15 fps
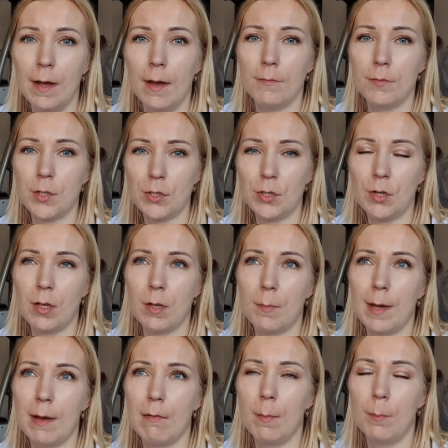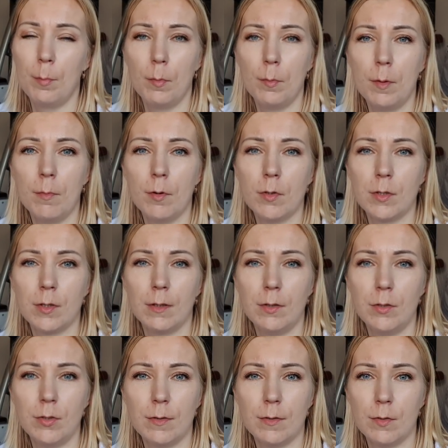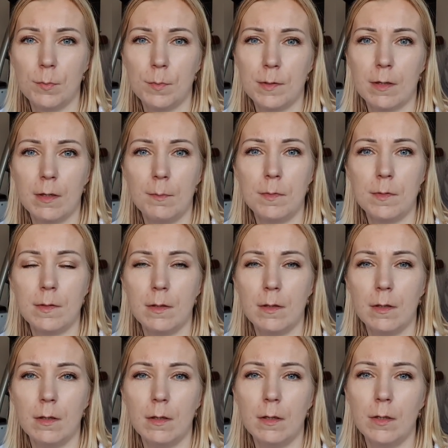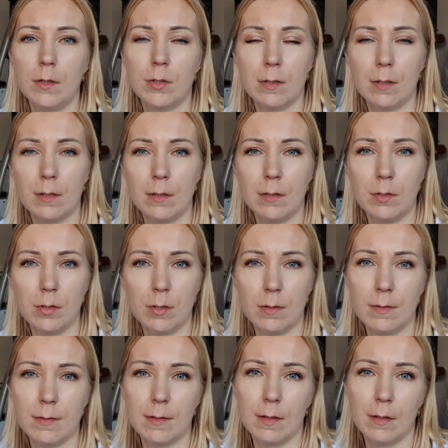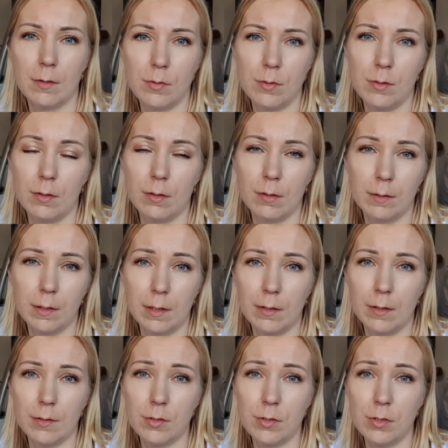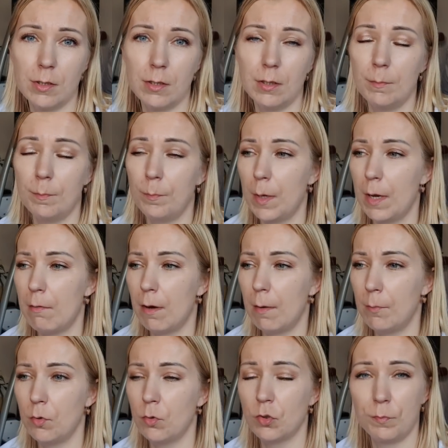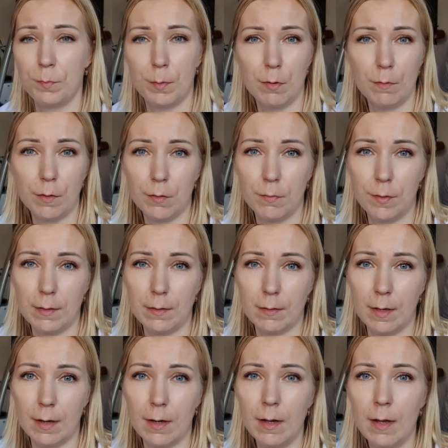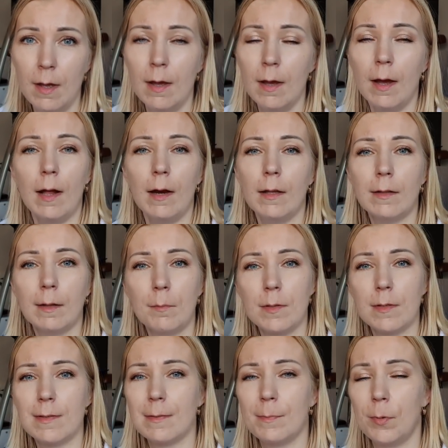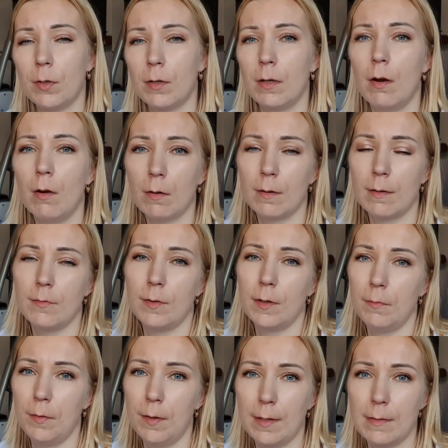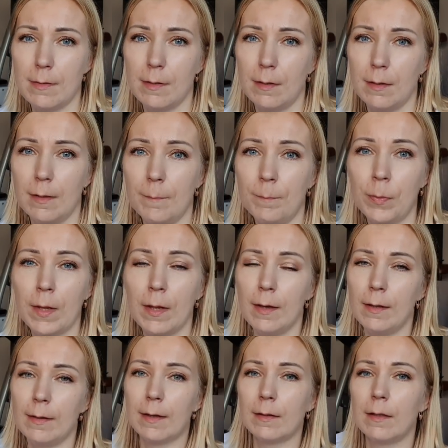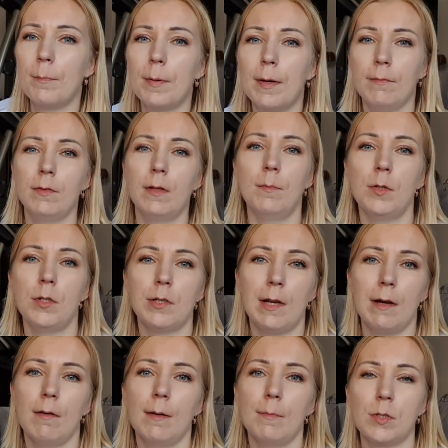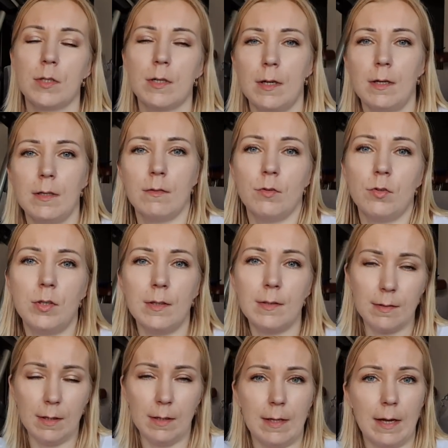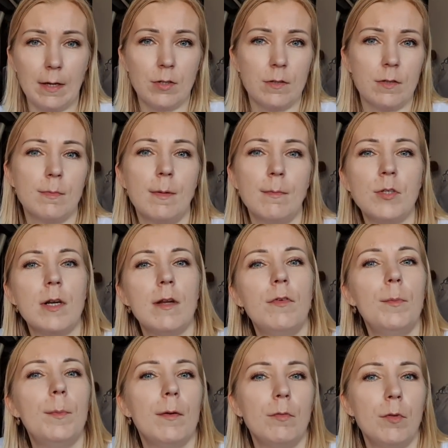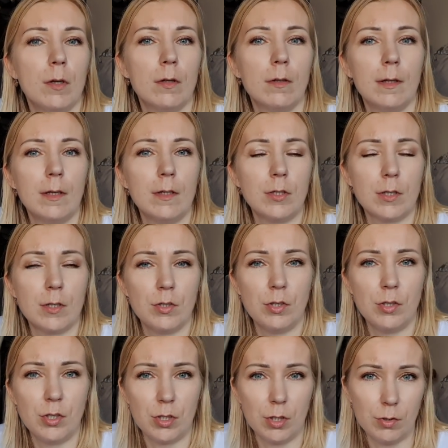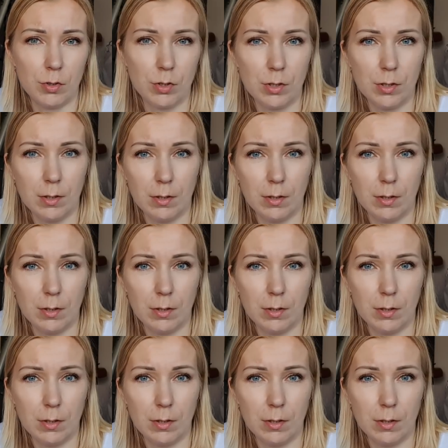Wcześniej nie miałam, pomimo że 1000 subskrypcji i 4000 godzin oglądalności miałam już w połowie kwietnia, ale tam jest spory okres weryfikacyjny. I tak naprawdę myślałam, że coś jest nie tak, że coś mam źle wypełnione, że gdzieś czegoś